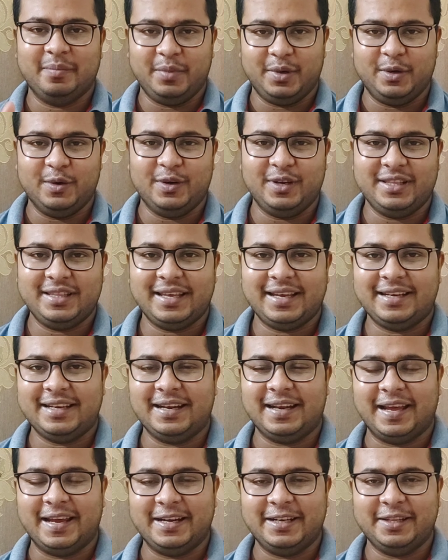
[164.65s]
ভিডিওটিতে
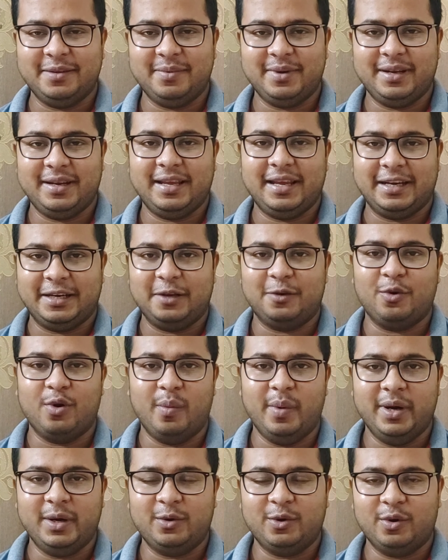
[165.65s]
একটি লাইক দিবেন একটি
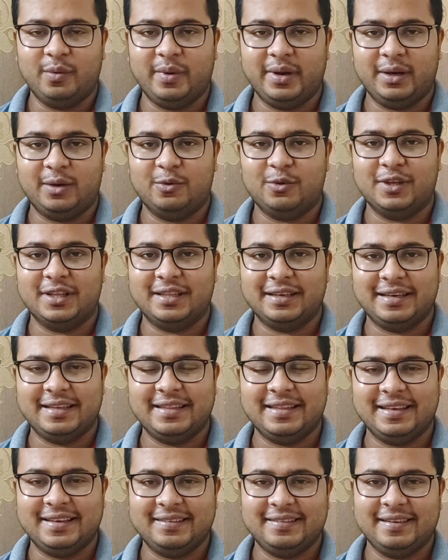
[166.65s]
কমেন্ট করবেন কোথা থেকে
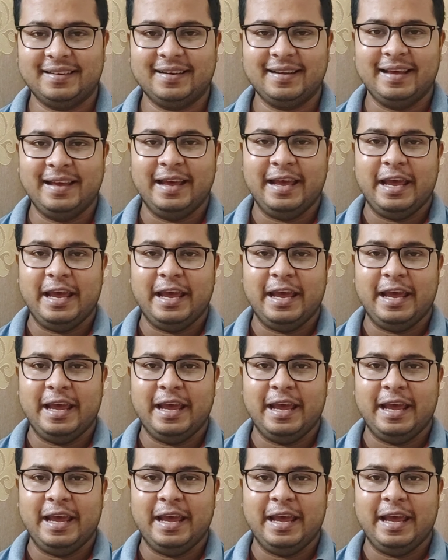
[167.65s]
দেখছেন